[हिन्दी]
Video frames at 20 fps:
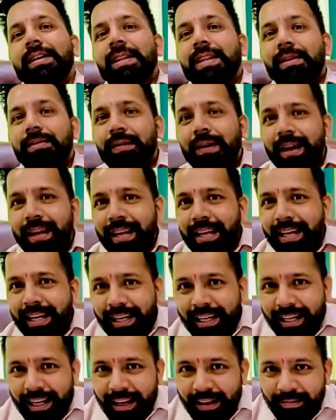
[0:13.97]
दिवाली के
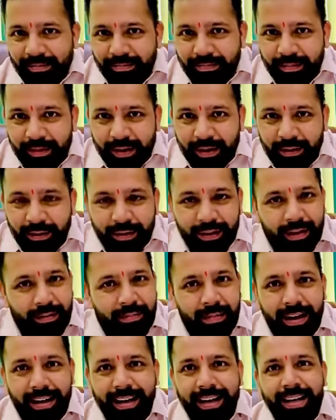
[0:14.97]
टाइम पे कोई
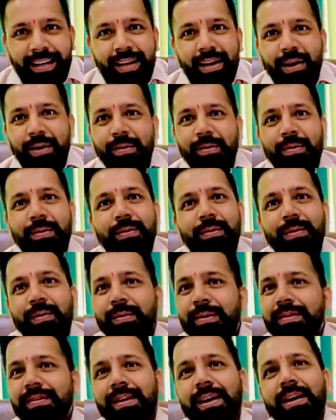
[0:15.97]
धमाका ना हो तो
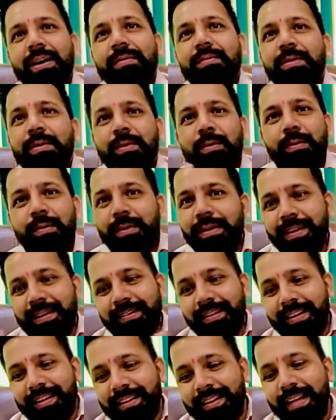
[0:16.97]
ऐसा कभी हो ही नहीं
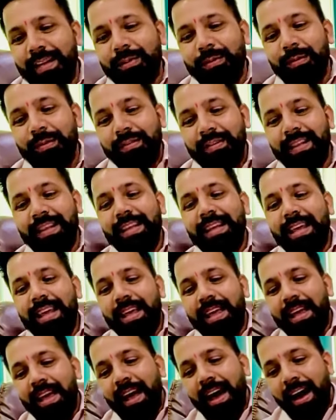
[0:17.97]
सकता तो इसलिए
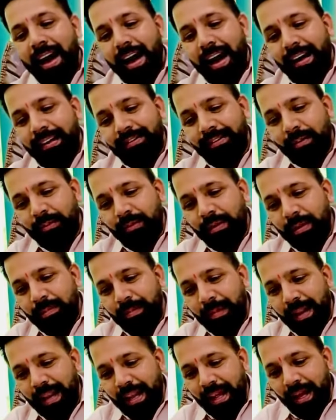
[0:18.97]
आज सबसे
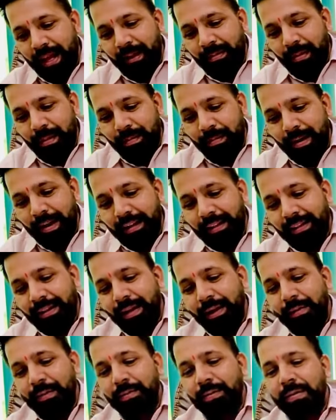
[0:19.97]
पहले अगर मैं बात
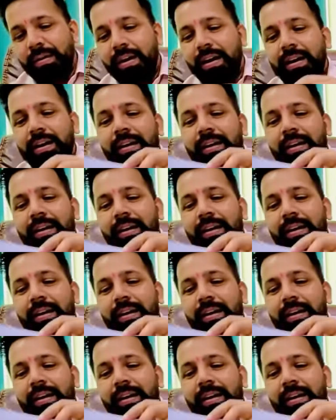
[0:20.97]
करूँगा